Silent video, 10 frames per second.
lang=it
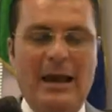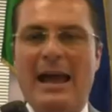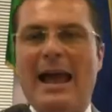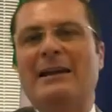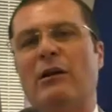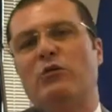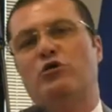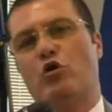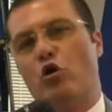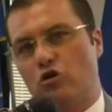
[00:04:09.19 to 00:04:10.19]
e anche
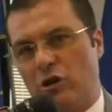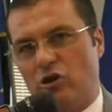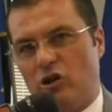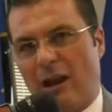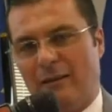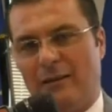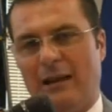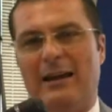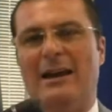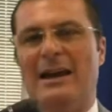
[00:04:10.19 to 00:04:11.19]
questo
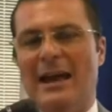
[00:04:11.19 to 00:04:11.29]
contingente